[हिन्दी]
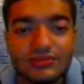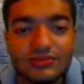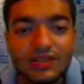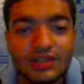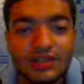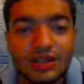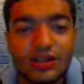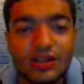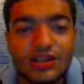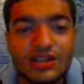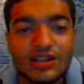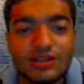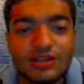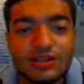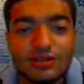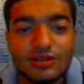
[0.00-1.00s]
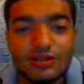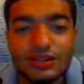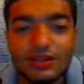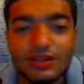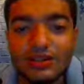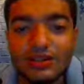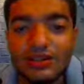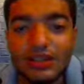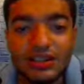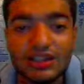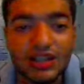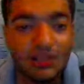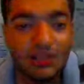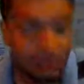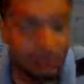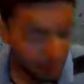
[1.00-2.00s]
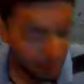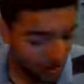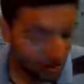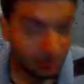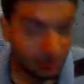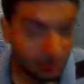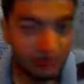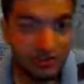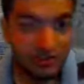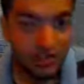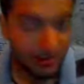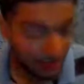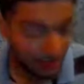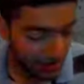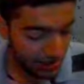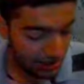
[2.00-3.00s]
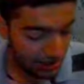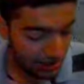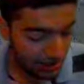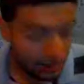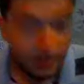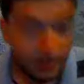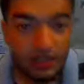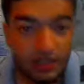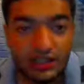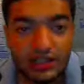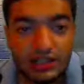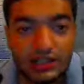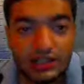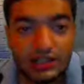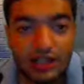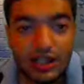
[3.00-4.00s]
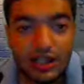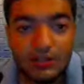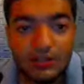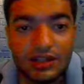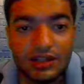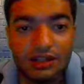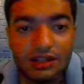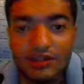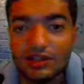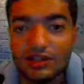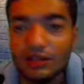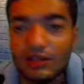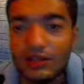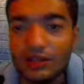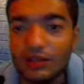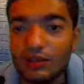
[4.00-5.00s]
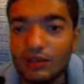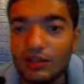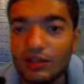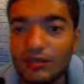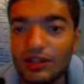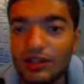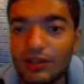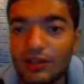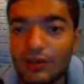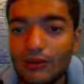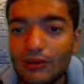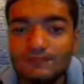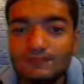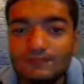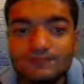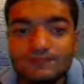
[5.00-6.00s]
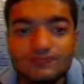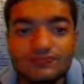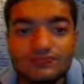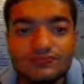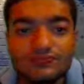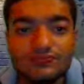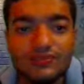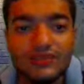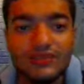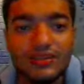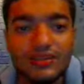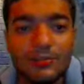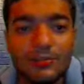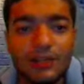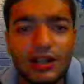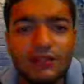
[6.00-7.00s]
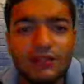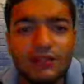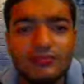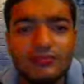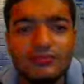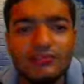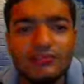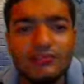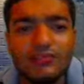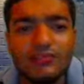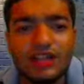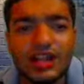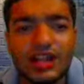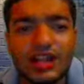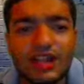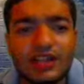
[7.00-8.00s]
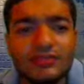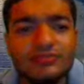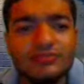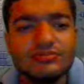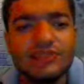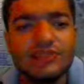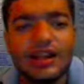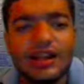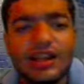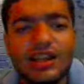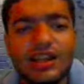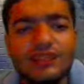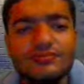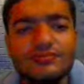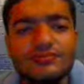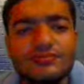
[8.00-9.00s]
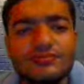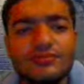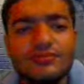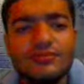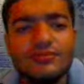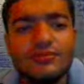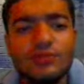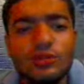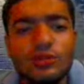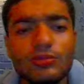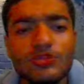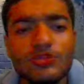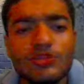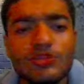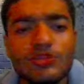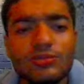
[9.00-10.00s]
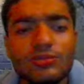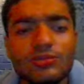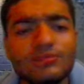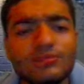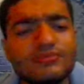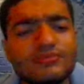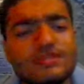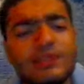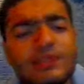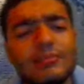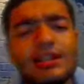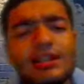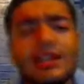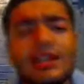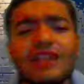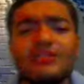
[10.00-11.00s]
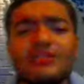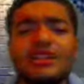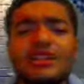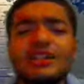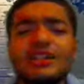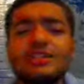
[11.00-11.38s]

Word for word: एक और चेक दे दो मेरे पे नहीं यहाँ पे मैं चेक दो फिर यहाँ पे आ जाएगा अपने किंग को यहाँ पे कर लो सिंपल थ्रेटनिंग अगेन टू पुश द पॉन सिंपल यार विनिंग है